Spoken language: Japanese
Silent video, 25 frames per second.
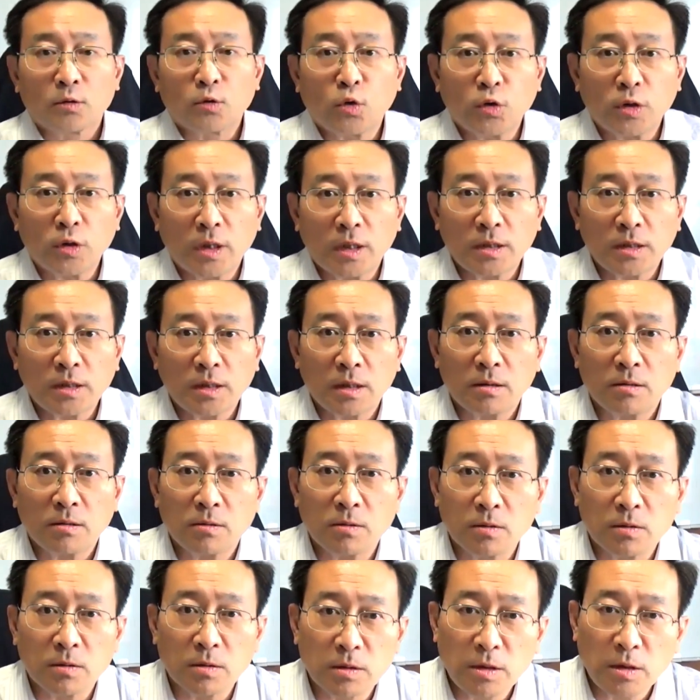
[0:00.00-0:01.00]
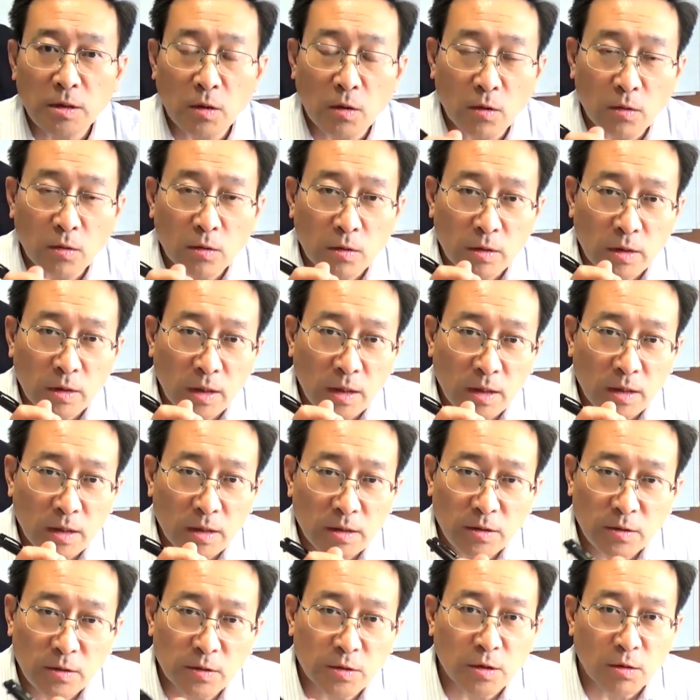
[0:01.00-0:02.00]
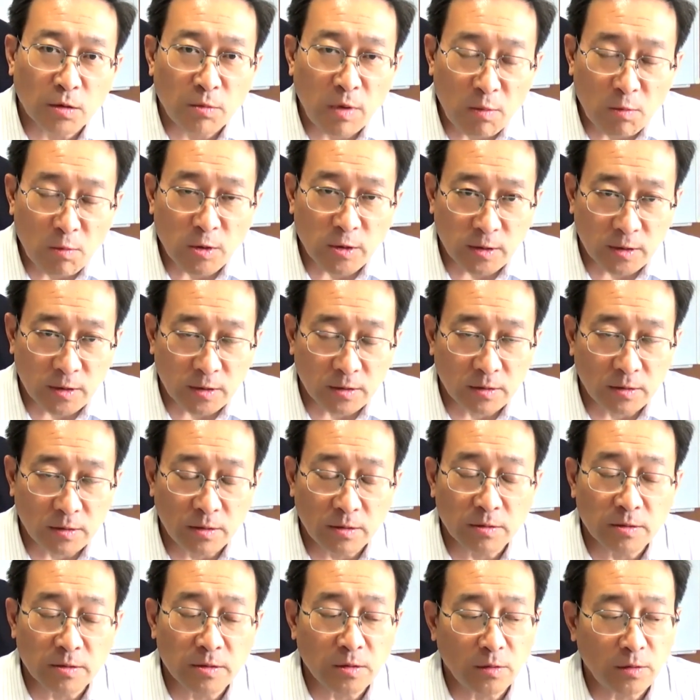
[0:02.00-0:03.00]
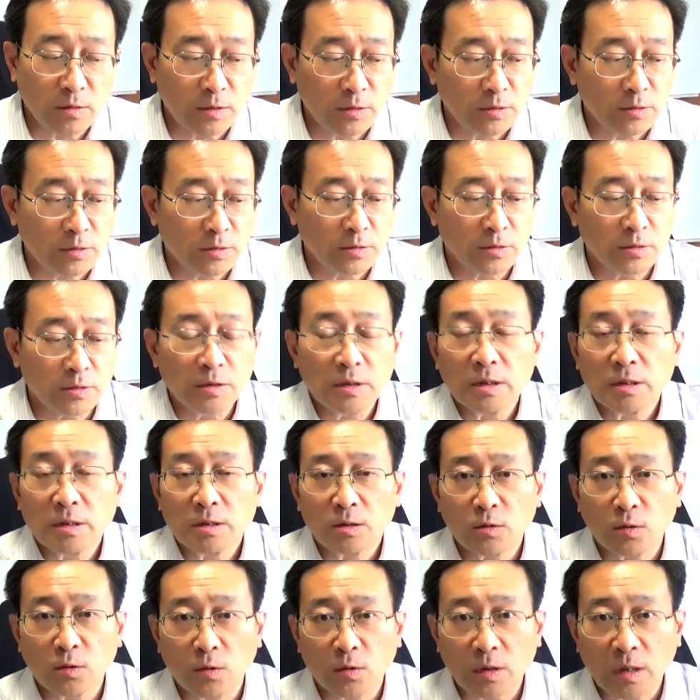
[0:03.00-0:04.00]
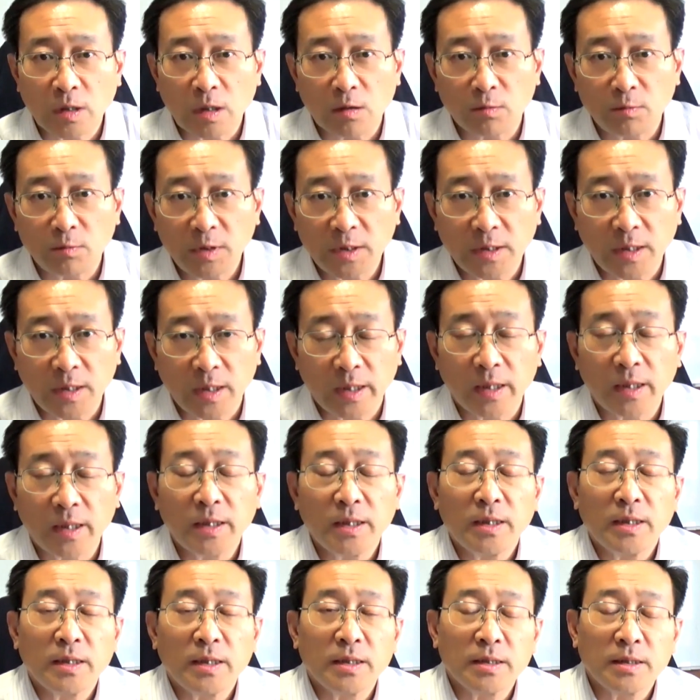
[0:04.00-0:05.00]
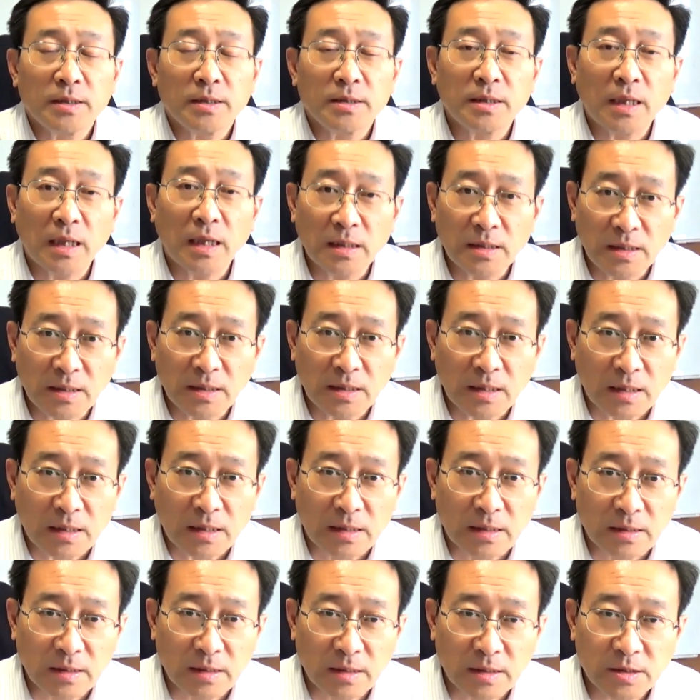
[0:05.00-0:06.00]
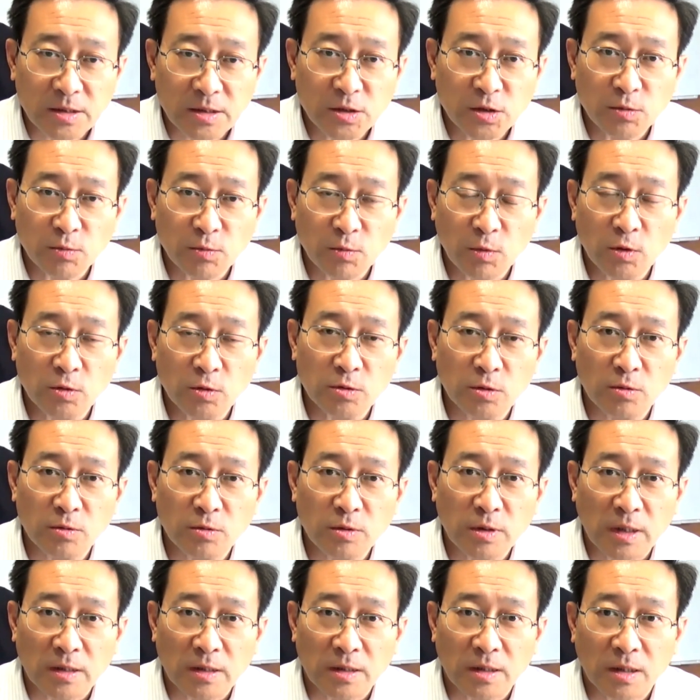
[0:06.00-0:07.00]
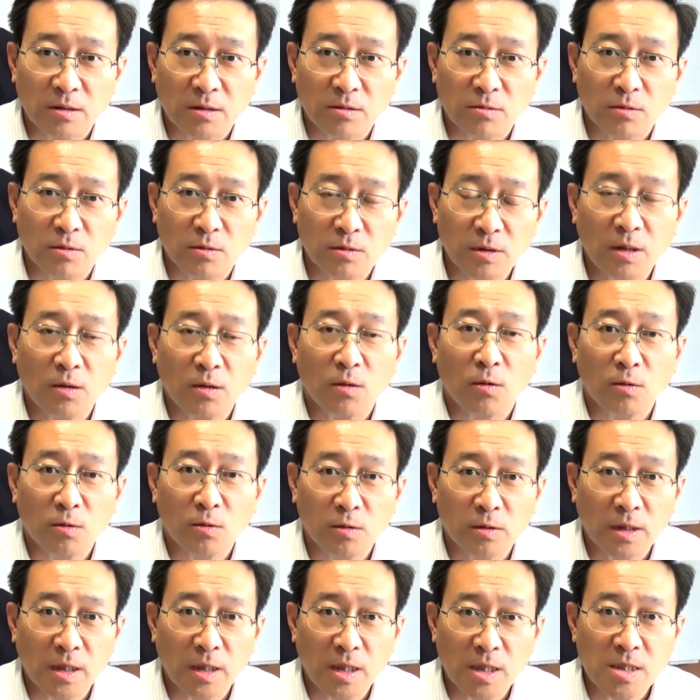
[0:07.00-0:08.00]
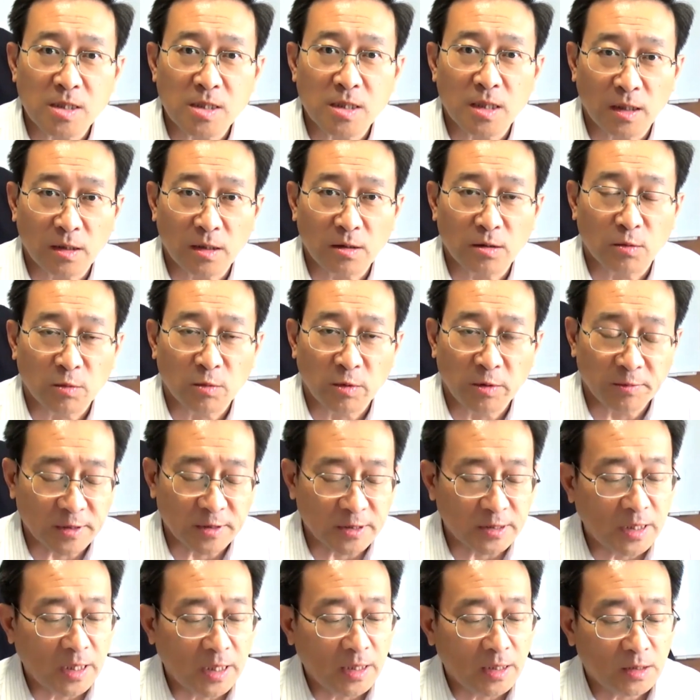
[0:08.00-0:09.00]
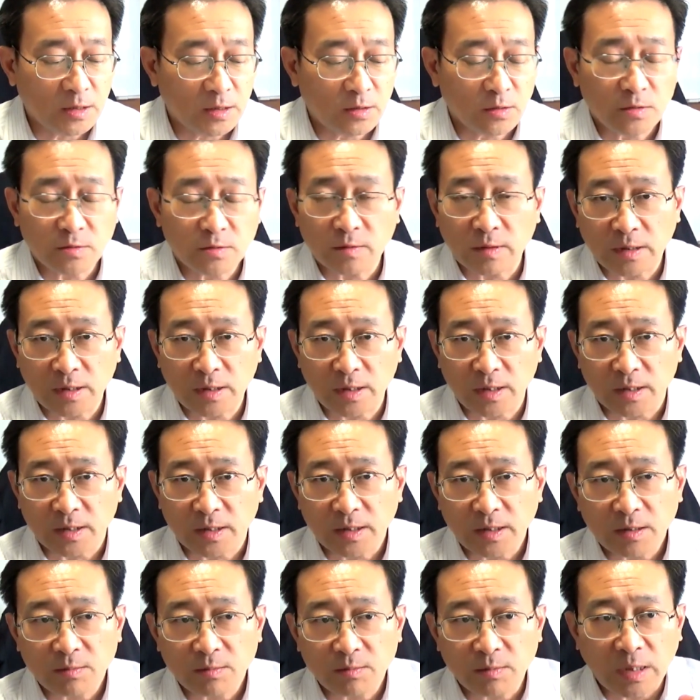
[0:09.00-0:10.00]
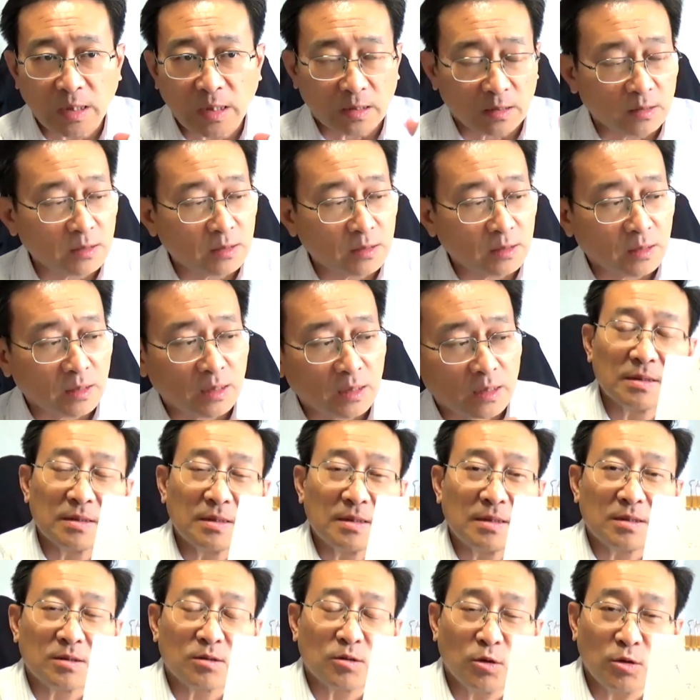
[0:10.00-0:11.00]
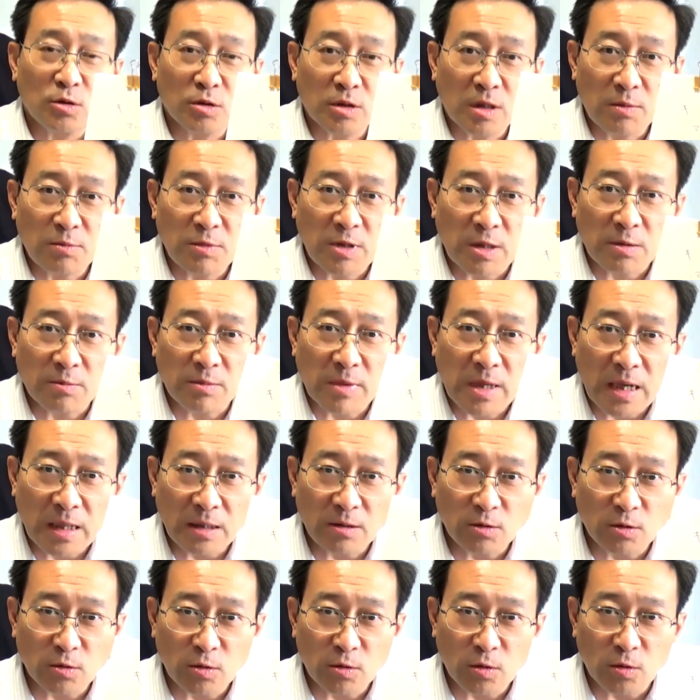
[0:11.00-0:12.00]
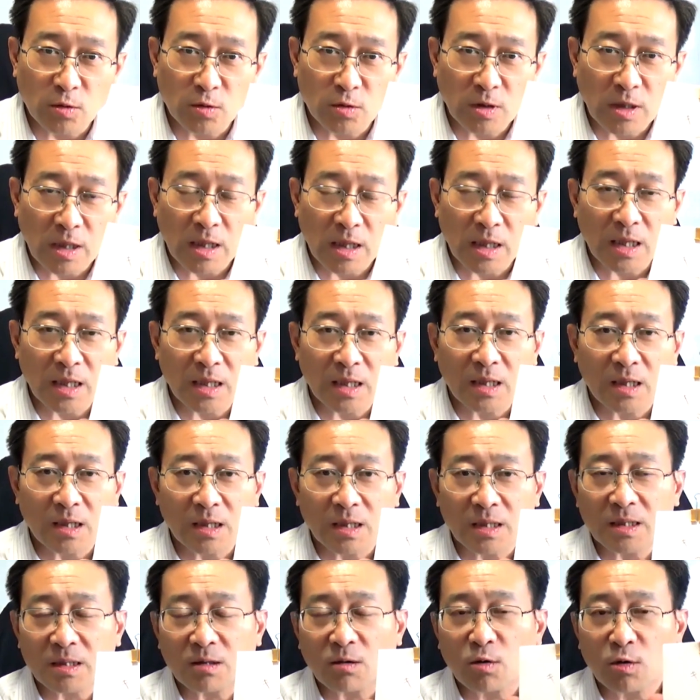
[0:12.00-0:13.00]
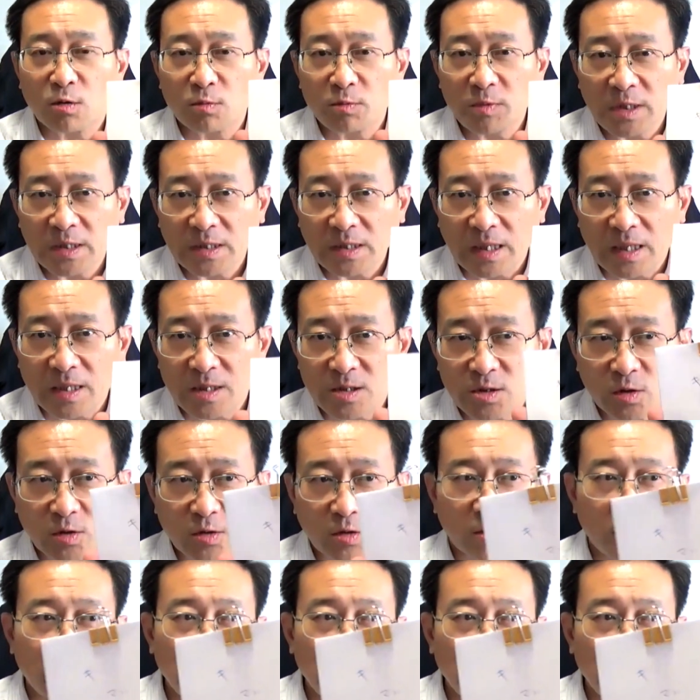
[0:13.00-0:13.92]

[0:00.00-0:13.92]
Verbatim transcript: この間の日本語でニュースをメモするっていう、そういう動画を見て、何人かからね、質問を受けてるのでお答えしたいと思います。一つはね、まあ、この紙は前の動画を見て、ちょっと